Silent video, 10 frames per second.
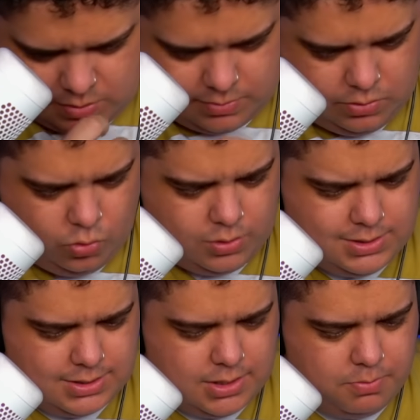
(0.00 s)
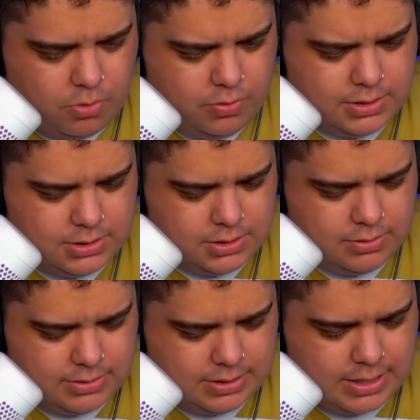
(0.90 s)
Nossa, que bom que a gente deu
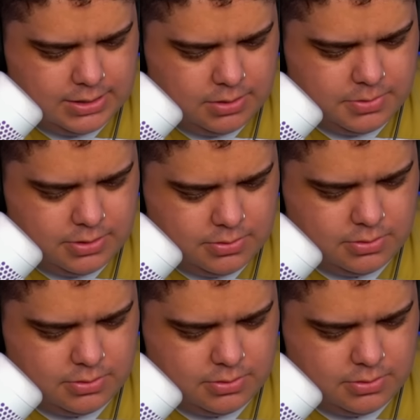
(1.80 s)
essa Tesla, mano.